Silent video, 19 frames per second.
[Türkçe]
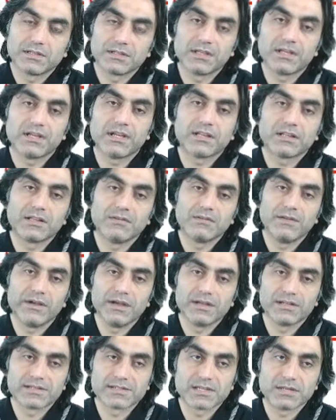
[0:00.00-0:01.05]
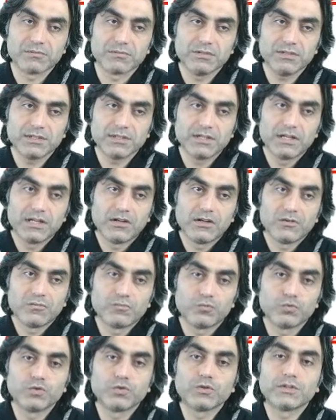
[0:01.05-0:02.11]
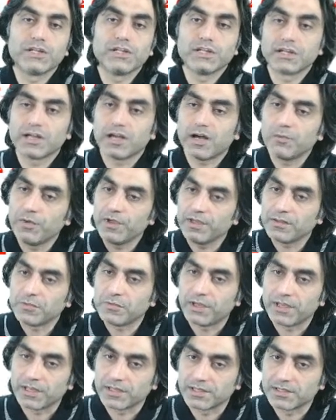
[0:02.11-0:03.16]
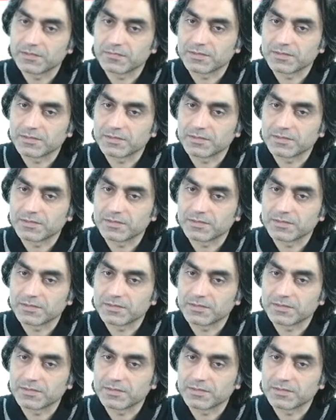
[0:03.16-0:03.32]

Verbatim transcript: gerekli ve elzemdir. Bunu da ikame etmeyen